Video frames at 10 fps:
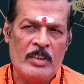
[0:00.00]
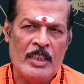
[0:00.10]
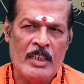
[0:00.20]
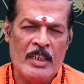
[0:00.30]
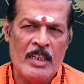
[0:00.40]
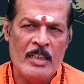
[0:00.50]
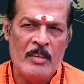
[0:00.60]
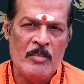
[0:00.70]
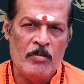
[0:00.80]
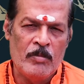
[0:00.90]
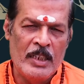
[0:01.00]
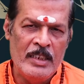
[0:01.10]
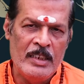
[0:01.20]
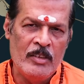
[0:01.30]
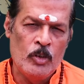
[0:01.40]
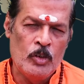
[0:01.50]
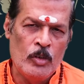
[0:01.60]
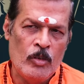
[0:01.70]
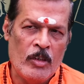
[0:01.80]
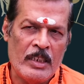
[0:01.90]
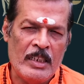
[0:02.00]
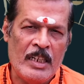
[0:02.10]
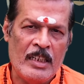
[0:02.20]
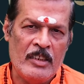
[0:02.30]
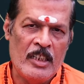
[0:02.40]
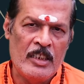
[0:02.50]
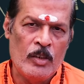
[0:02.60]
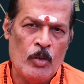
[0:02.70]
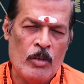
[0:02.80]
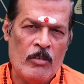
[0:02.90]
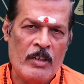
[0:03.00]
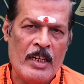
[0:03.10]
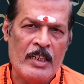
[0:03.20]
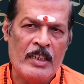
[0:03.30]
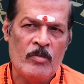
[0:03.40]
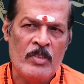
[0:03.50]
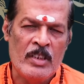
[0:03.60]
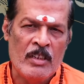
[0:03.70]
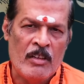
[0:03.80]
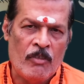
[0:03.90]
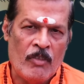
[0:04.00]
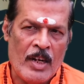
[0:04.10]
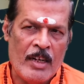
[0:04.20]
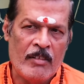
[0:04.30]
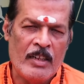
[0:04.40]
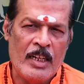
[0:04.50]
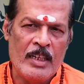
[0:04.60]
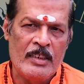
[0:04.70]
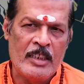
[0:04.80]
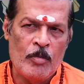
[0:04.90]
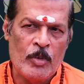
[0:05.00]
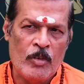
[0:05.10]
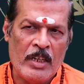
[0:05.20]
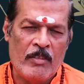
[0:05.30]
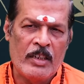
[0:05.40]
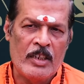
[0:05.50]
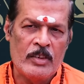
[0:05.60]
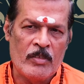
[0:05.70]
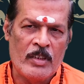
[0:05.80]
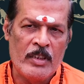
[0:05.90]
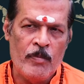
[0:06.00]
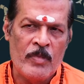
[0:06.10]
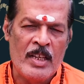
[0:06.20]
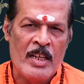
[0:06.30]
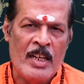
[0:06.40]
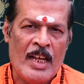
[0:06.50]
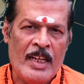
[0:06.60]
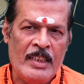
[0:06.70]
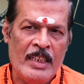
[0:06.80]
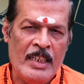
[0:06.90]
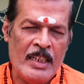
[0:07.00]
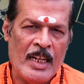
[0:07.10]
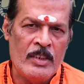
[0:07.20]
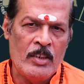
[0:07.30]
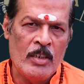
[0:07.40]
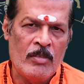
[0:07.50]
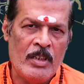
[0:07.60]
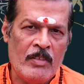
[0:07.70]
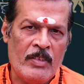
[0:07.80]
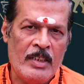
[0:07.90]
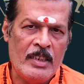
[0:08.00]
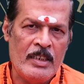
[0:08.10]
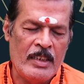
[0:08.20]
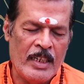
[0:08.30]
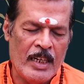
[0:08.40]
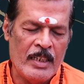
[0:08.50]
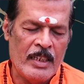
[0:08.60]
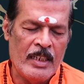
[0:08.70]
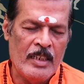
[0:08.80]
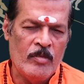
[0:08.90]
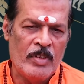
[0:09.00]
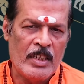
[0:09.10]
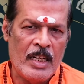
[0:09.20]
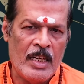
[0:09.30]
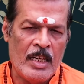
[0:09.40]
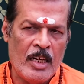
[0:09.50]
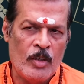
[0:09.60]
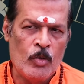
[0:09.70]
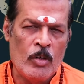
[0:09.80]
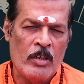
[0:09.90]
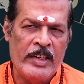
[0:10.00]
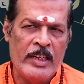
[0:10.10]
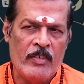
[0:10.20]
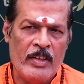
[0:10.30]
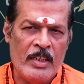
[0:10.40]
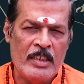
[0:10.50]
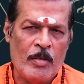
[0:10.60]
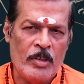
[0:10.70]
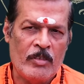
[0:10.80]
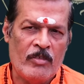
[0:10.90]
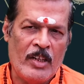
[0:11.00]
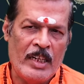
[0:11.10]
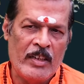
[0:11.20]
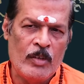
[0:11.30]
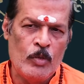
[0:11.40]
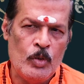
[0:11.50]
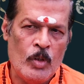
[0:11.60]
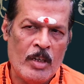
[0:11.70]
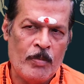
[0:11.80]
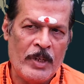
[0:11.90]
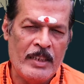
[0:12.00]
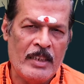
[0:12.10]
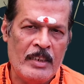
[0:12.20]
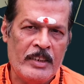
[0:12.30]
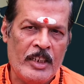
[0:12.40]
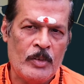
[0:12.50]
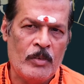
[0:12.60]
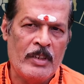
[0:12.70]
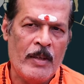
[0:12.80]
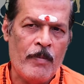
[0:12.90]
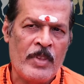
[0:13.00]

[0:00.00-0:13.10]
ఏదన్నా మంచి వస్తువు ఒకటి అంటే అది గృహం కానీ వాహనం కానీ సమకూరే అవకాశం ఉన్నది అయితే ఈ రాశిలో ఉన్నటువంటి స్త్రీలకి ఇంకా అనుకూలమైనటువంటి సమయం వాళ్ళు ఏమైనా ఉద్యోగ ప్రయత్నాలు చేస్తుంటే